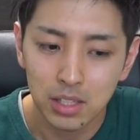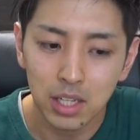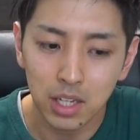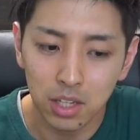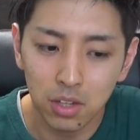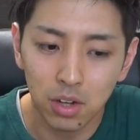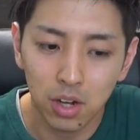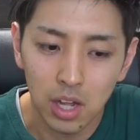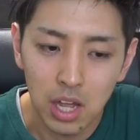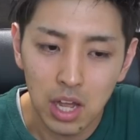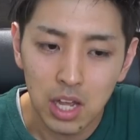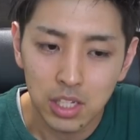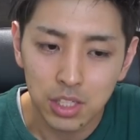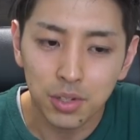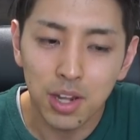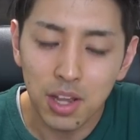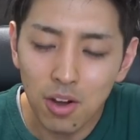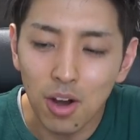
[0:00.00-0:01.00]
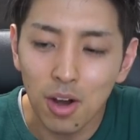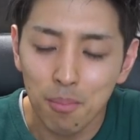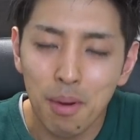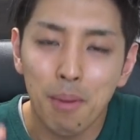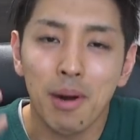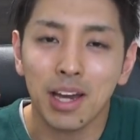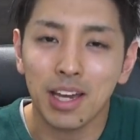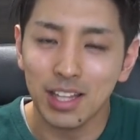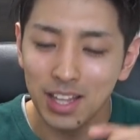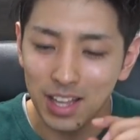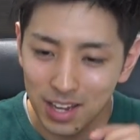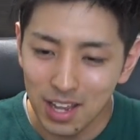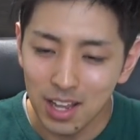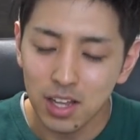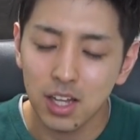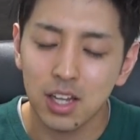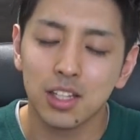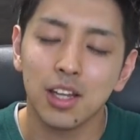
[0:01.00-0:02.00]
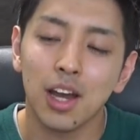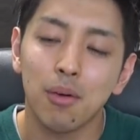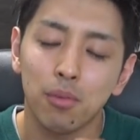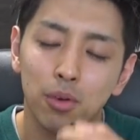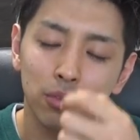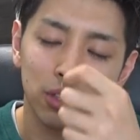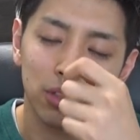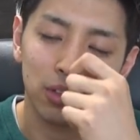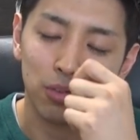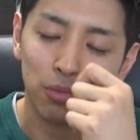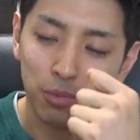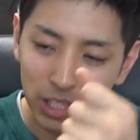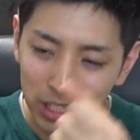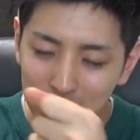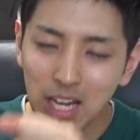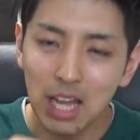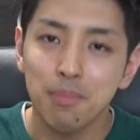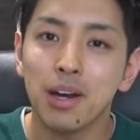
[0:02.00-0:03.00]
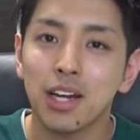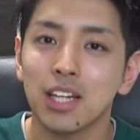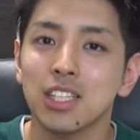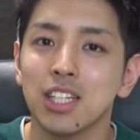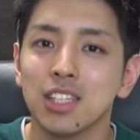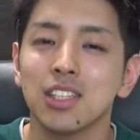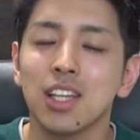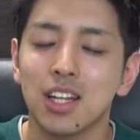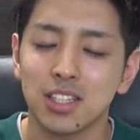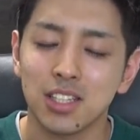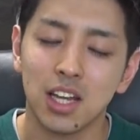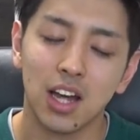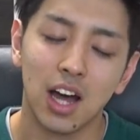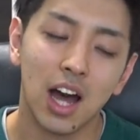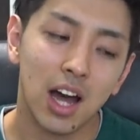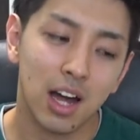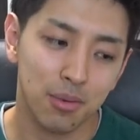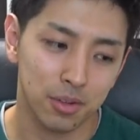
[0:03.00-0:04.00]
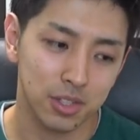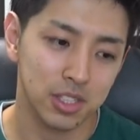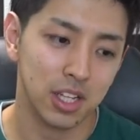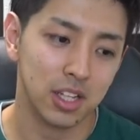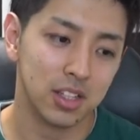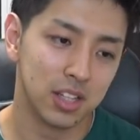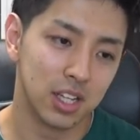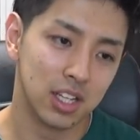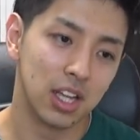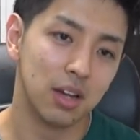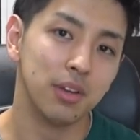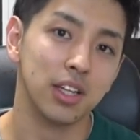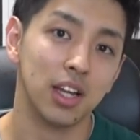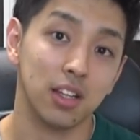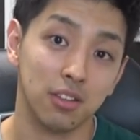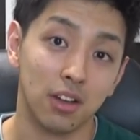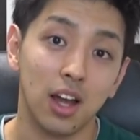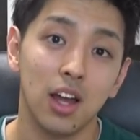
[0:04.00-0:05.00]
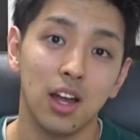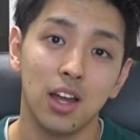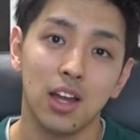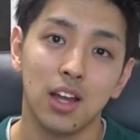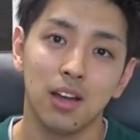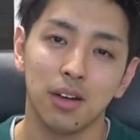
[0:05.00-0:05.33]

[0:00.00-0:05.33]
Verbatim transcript: だけど、それを、負けてね、だからもう、一回負けちゃったらさ、あ、もう絶対ダメだとか。